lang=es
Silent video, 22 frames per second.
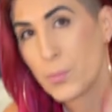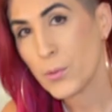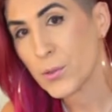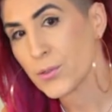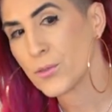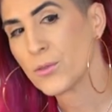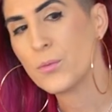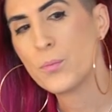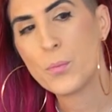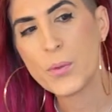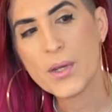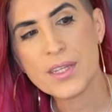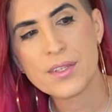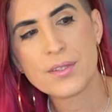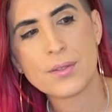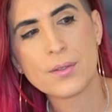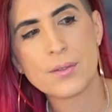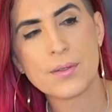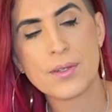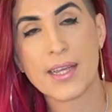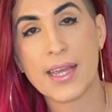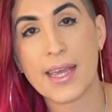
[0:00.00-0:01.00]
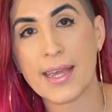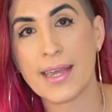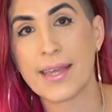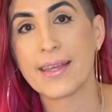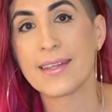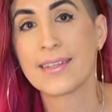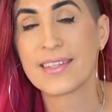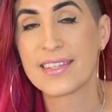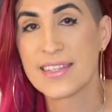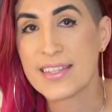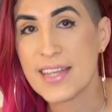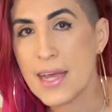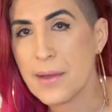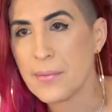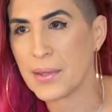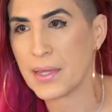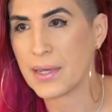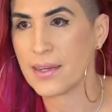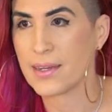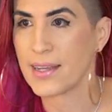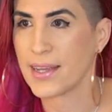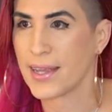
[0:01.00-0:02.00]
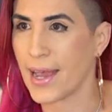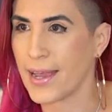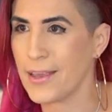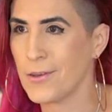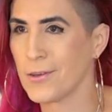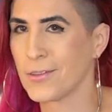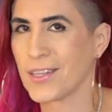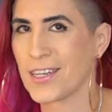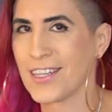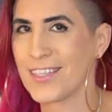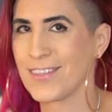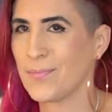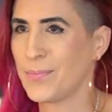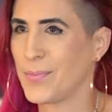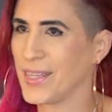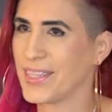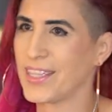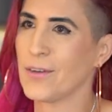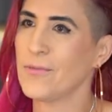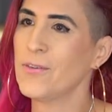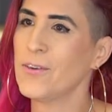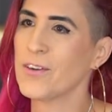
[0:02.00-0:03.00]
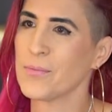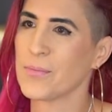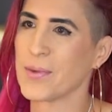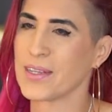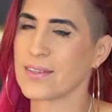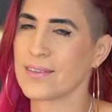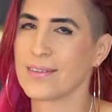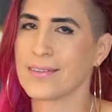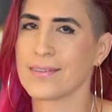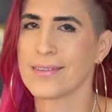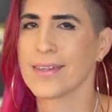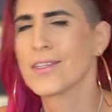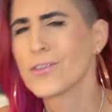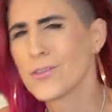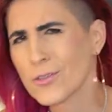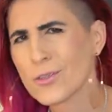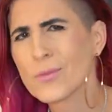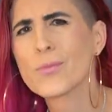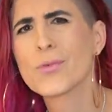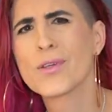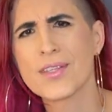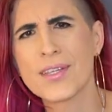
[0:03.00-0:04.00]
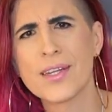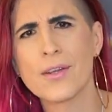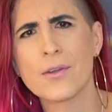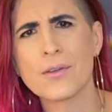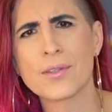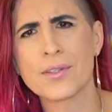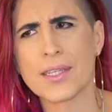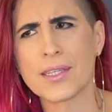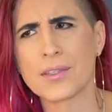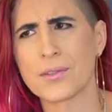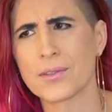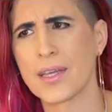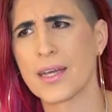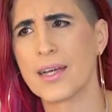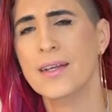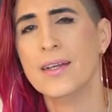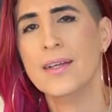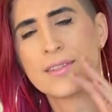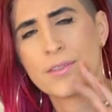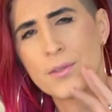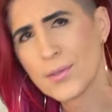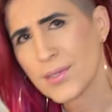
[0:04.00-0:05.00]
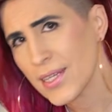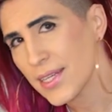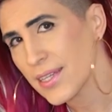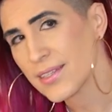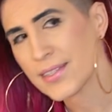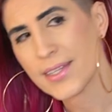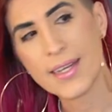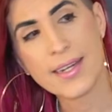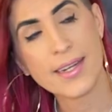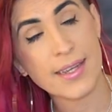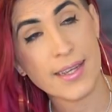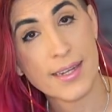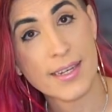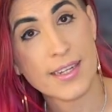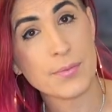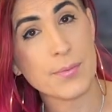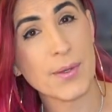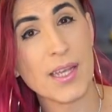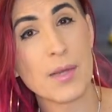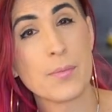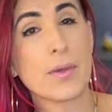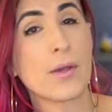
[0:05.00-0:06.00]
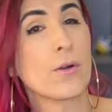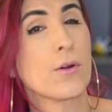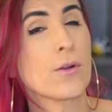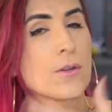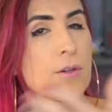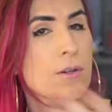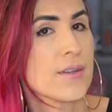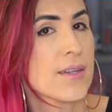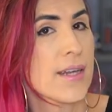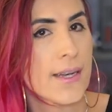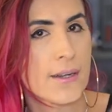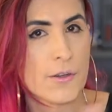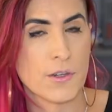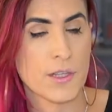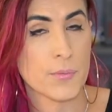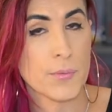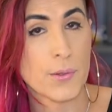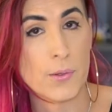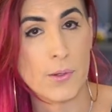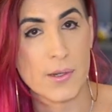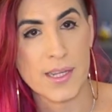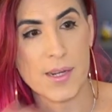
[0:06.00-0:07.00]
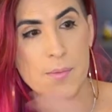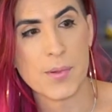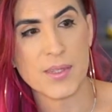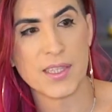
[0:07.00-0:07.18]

por supuesto que saben que hay otras plataformas. De hecho, son muy celosas. O sea, si ustedes quieren que les vaya mejor contra el algoritmo de cualquier